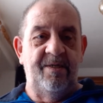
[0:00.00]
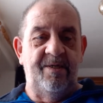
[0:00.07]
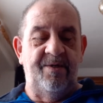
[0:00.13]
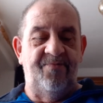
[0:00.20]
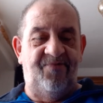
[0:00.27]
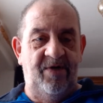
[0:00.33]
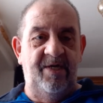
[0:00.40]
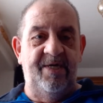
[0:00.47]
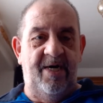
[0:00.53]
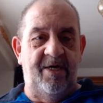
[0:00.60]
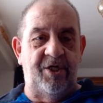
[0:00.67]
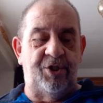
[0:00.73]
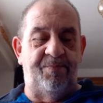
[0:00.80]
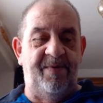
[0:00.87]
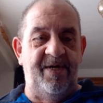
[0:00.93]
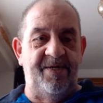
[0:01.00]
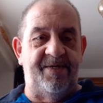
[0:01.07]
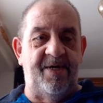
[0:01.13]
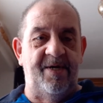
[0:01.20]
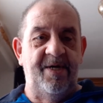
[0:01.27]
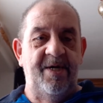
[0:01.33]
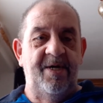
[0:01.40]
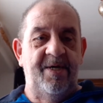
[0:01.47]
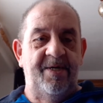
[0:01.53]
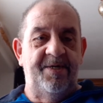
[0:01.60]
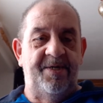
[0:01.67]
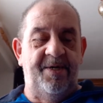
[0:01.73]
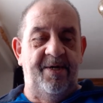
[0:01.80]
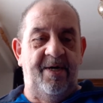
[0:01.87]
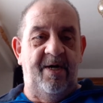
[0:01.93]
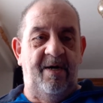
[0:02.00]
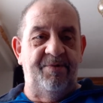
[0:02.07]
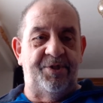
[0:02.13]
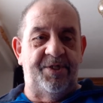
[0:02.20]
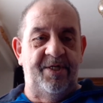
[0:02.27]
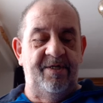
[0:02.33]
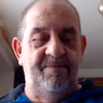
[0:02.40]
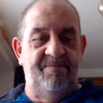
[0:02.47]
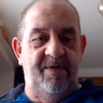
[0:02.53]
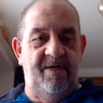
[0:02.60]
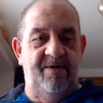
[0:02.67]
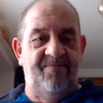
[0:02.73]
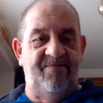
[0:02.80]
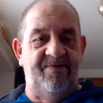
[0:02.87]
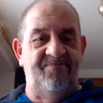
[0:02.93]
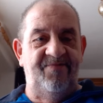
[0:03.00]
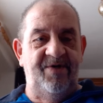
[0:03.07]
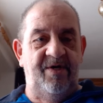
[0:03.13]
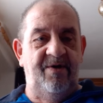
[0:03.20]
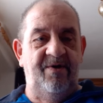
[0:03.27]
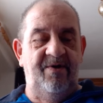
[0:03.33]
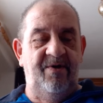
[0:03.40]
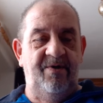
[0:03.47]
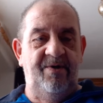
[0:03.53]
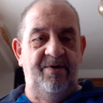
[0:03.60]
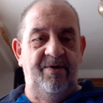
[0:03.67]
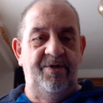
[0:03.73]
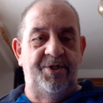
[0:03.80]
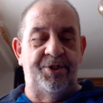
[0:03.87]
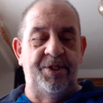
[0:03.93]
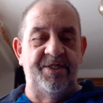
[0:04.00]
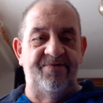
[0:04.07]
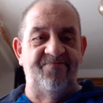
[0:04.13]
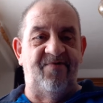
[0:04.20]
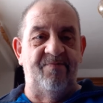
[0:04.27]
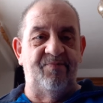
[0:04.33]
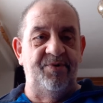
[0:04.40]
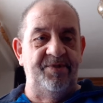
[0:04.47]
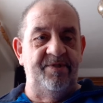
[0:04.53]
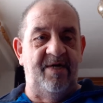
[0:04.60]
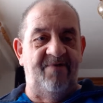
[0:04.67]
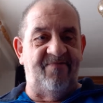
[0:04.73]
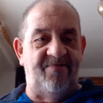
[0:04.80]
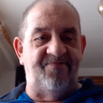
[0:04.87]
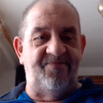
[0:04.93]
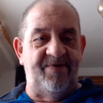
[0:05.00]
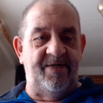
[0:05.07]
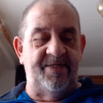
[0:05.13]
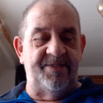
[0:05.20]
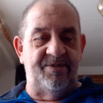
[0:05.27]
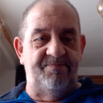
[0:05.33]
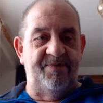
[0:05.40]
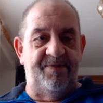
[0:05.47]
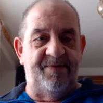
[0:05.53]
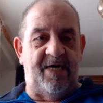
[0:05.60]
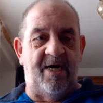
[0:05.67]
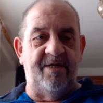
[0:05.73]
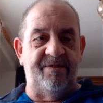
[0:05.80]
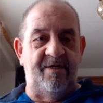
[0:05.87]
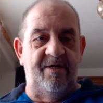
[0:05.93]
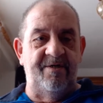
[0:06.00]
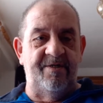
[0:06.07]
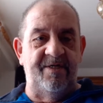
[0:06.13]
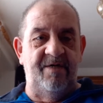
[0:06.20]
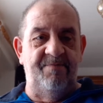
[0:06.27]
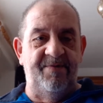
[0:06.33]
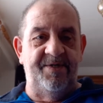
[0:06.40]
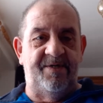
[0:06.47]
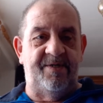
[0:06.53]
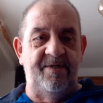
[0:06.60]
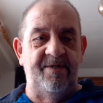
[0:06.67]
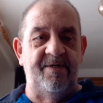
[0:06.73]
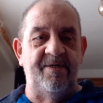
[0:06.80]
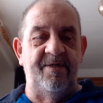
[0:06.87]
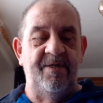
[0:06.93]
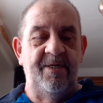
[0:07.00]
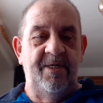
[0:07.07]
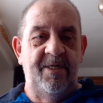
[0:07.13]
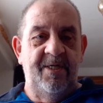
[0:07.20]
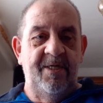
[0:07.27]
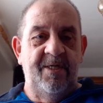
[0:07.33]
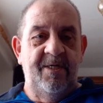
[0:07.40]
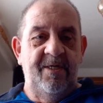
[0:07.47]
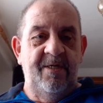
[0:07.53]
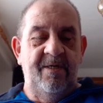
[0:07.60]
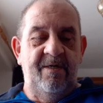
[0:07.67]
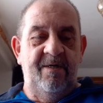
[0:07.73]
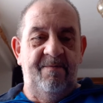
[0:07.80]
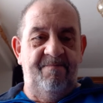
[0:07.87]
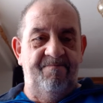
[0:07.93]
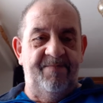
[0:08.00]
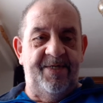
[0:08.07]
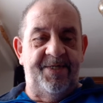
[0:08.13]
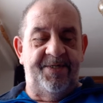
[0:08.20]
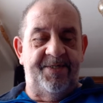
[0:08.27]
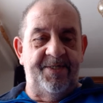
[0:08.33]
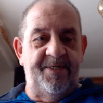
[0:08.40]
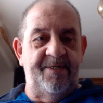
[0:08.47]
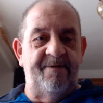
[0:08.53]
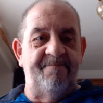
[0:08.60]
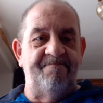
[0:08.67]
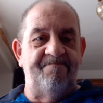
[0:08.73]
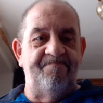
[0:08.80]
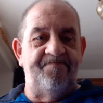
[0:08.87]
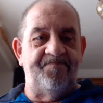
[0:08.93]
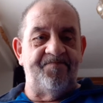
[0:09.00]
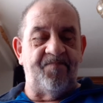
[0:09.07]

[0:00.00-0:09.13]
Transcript: viele Jahre später, da habe ich dann immer, wenn wir äh, schießen verbundener Waffen, also mit Artillerie, mit, äh, mit ähm,